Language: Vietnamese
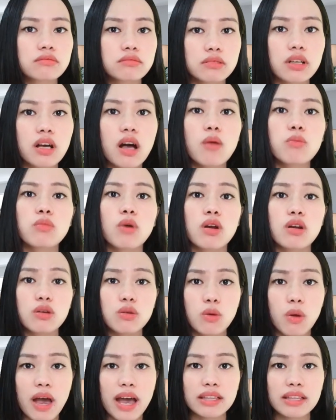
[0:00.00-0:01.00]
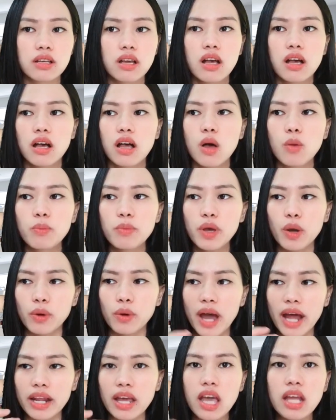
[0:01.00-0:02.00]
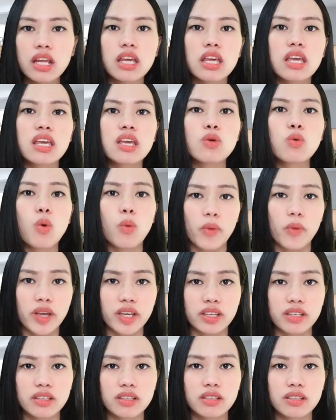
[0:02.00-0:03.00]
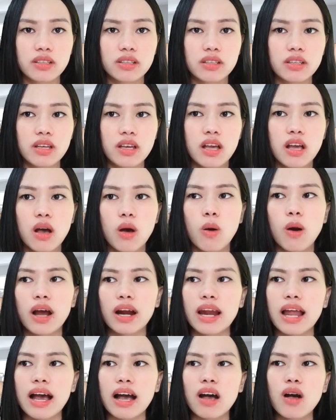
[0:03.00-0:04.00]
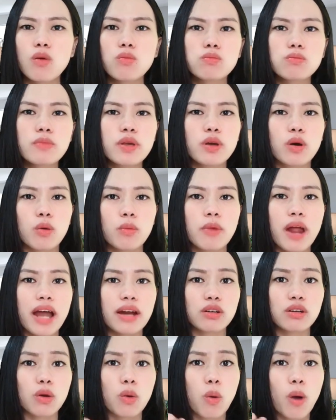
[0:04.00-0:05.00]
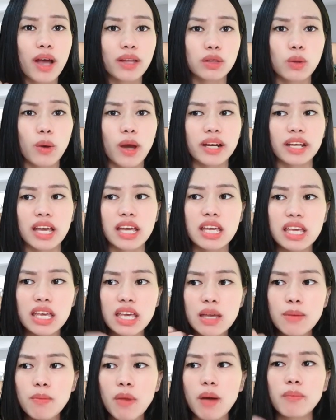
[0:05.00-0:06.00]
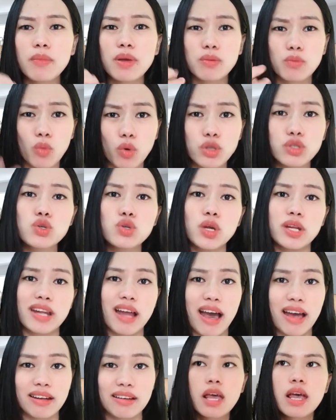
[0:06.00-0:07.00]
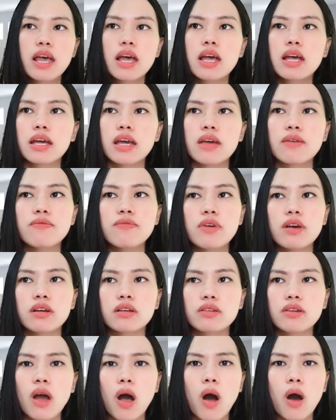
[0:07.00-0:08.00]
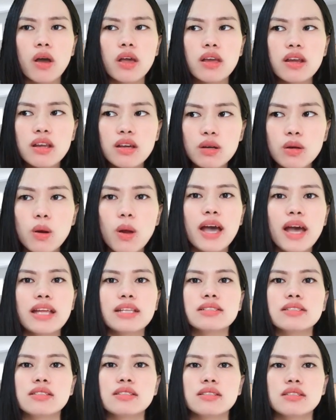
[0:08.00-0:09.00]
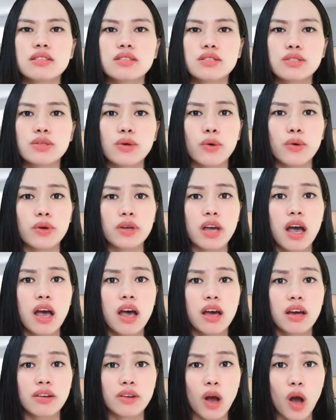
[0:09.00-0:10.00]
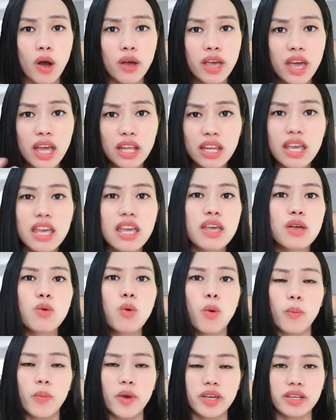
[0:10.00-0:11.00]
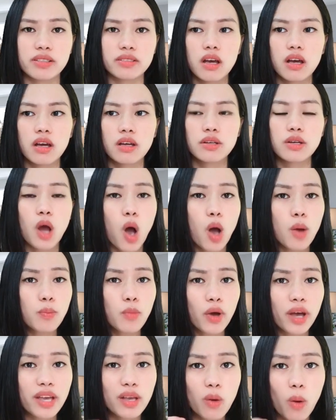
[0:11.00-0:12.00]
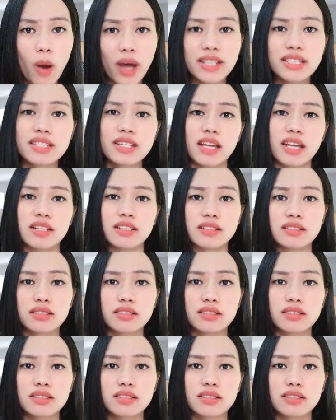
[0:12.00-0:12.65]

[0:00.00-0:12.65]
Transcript: không có lưu loát, không biểu đạt hết ý của mình, hoặc là không biểu đạt được hoàn toàn cái ý mà mình muốn truyền đạt. Cái việc nói lưu loát rồi nói hết ý của mình, nói một cách hoàn chỉnh,